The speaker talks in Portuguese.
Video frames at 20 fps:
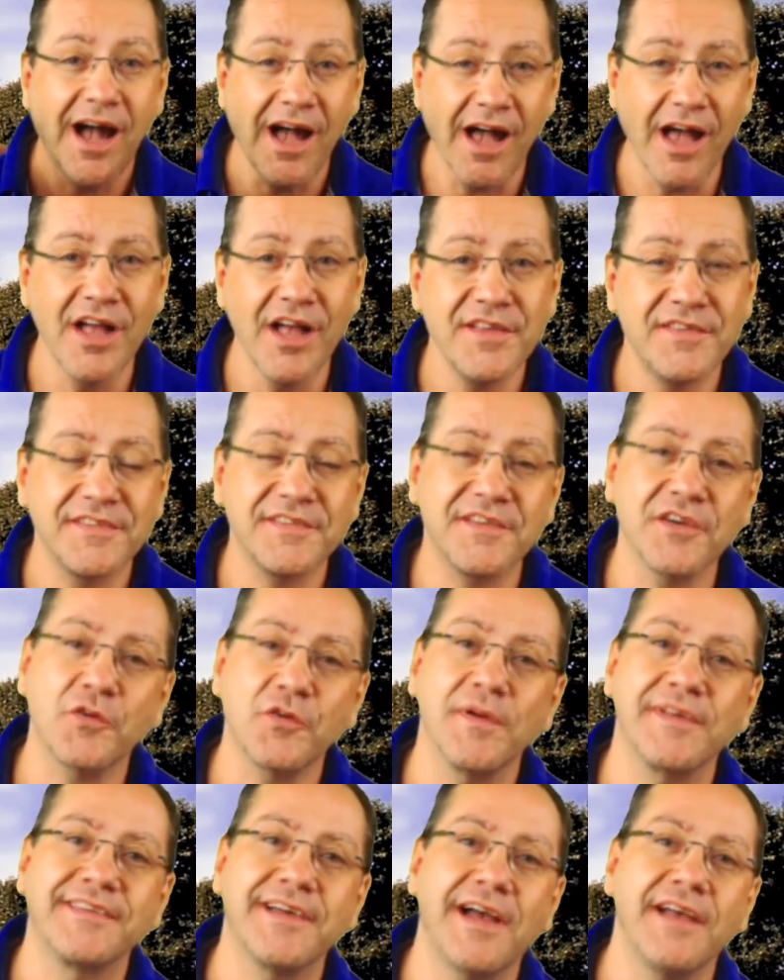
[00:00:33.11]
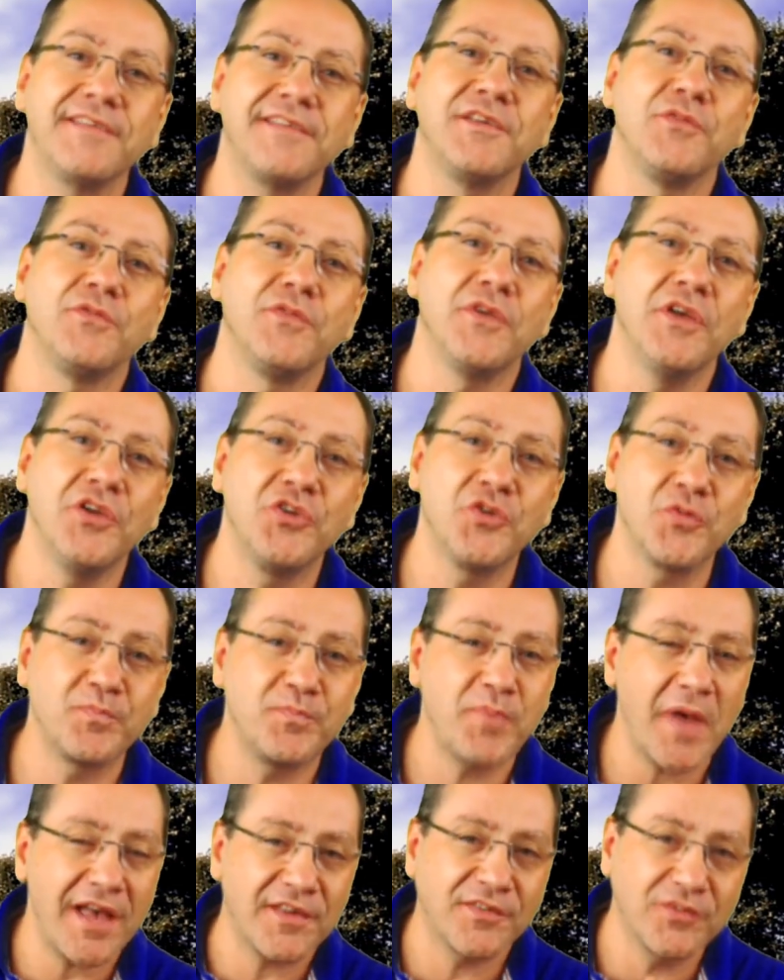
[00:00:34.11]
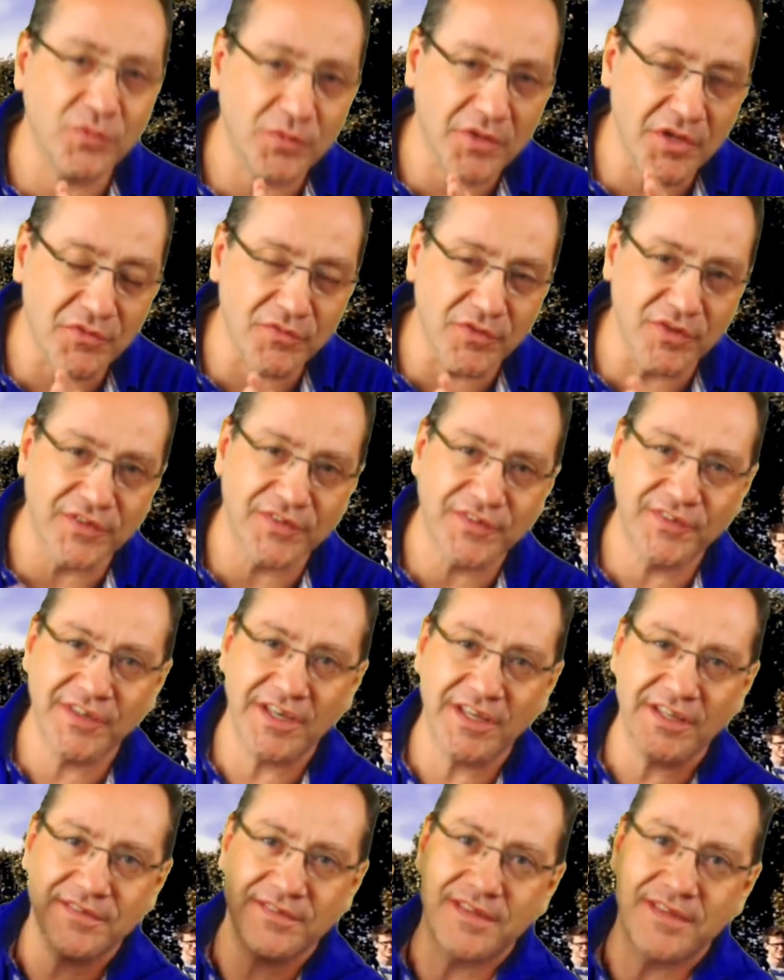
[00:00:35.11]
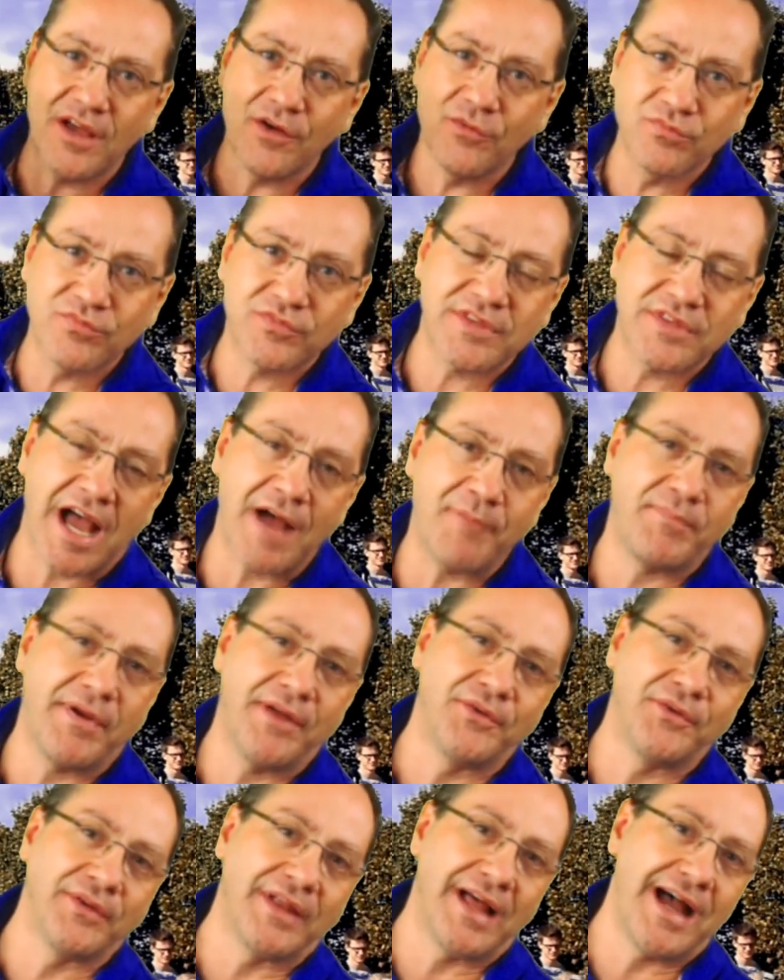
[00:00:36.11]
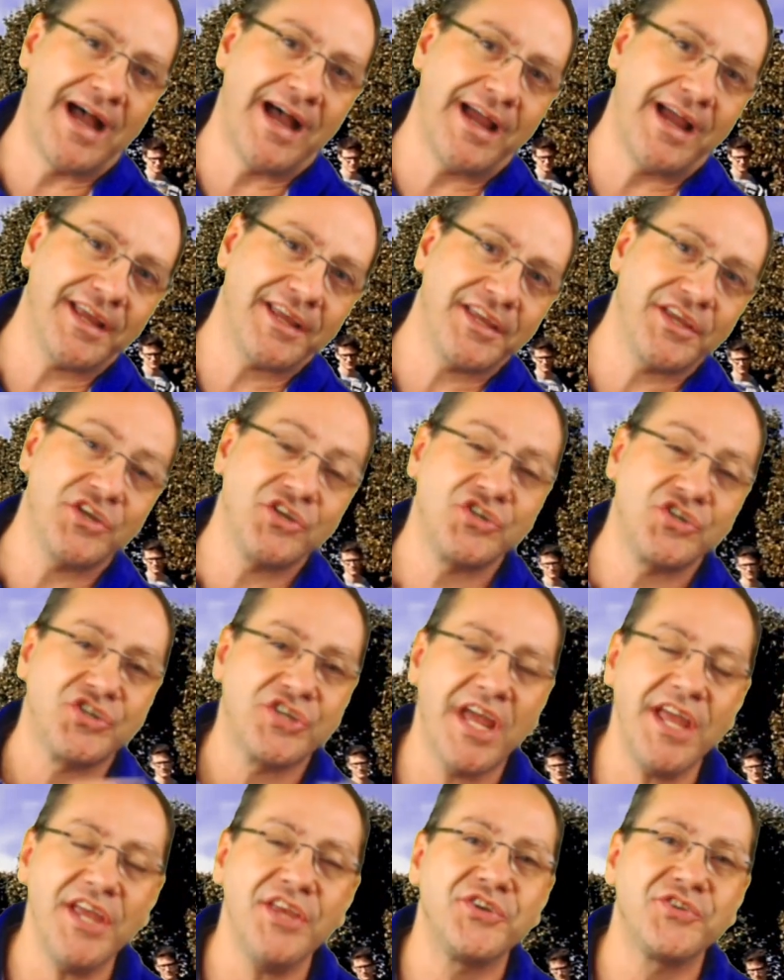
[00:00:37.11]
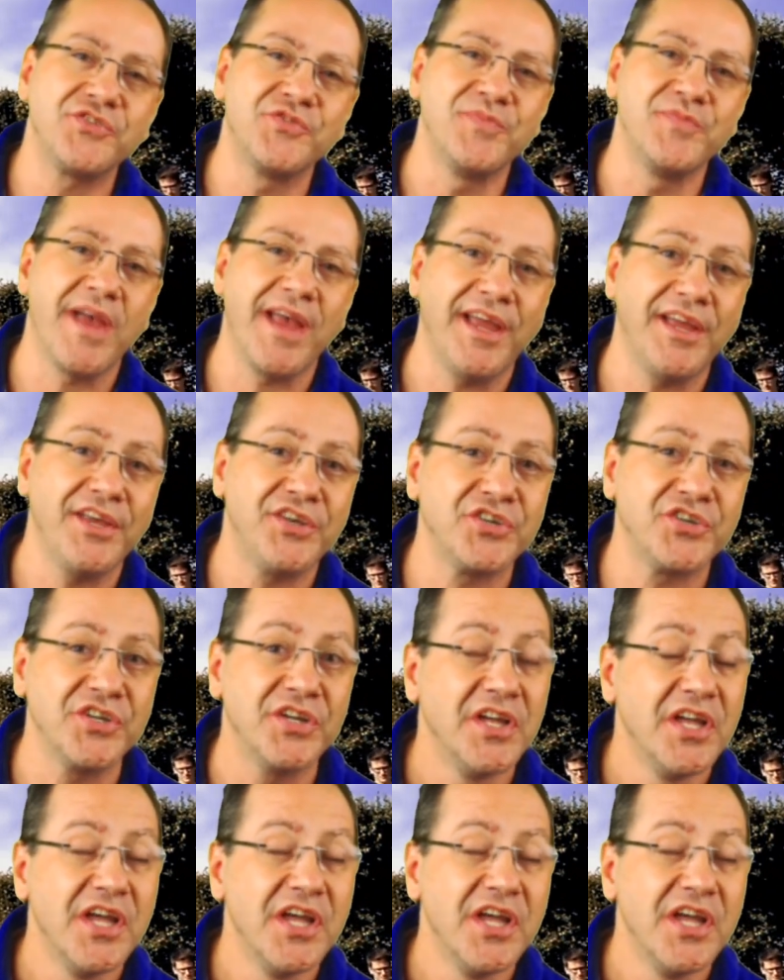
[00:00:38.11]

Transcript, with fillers: Antes de começar esse vídeo, peço que você dê um tapa no like, gentilmente.